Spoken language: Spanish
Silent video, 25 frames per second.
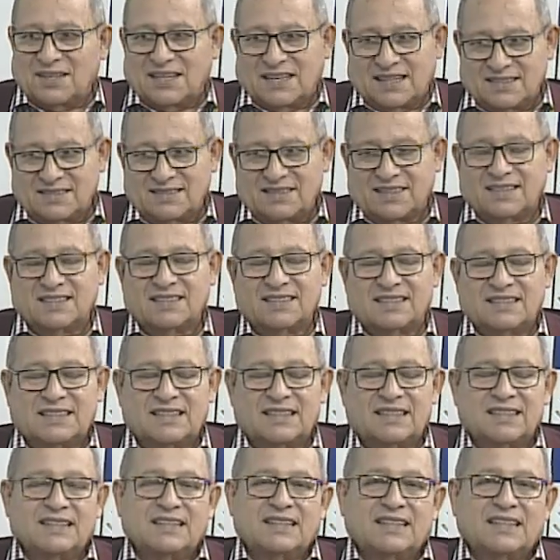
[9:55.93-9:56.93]
Gracias,
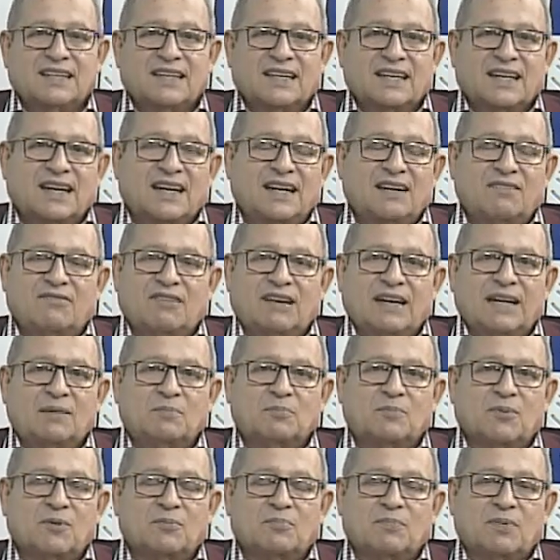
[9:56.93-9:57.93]
Rafael,
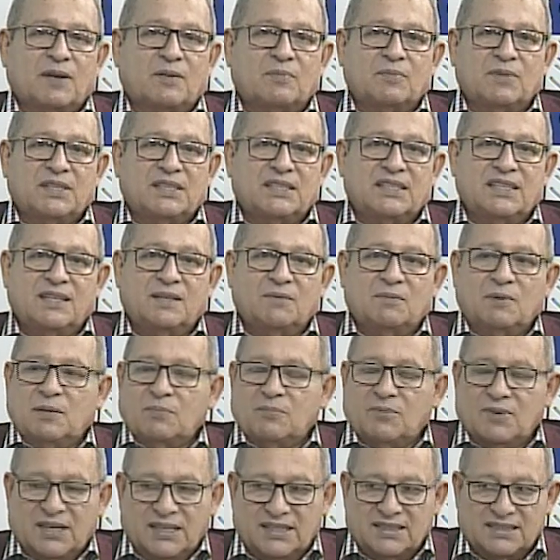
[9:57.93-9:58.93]
por permitirme
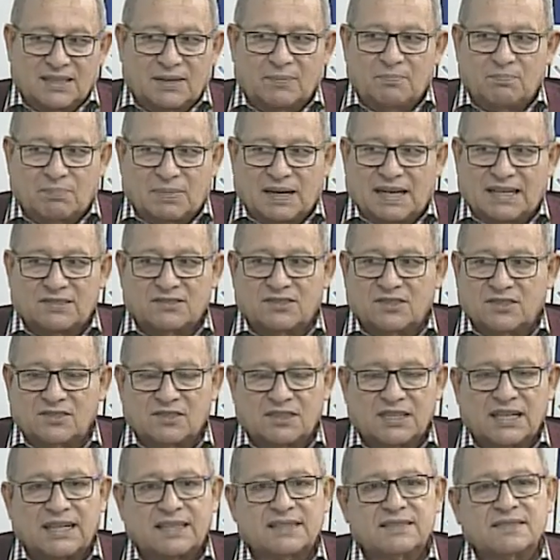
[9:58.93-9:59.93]
pues este espacio
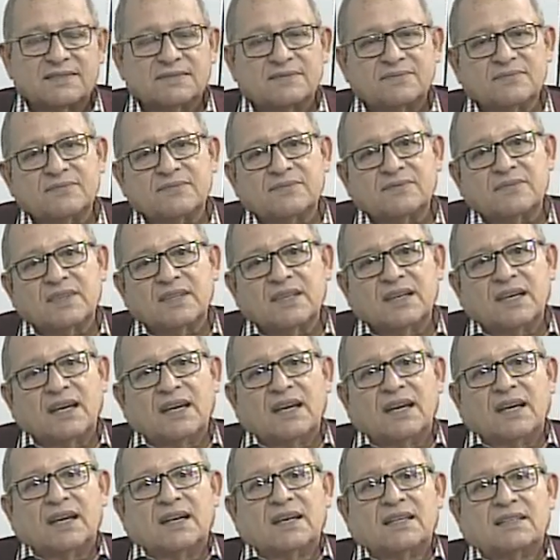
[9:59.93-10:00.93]
tan
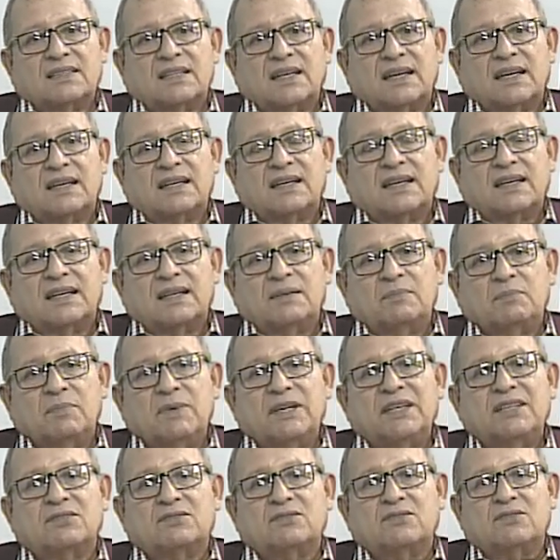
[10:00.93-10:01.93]
eh,
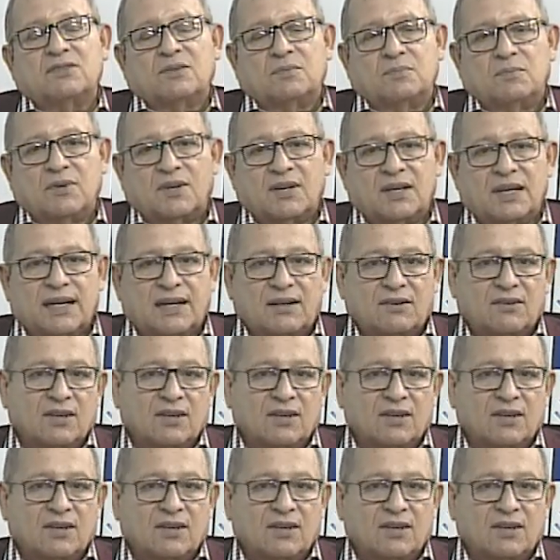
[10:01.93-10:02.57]
visto por la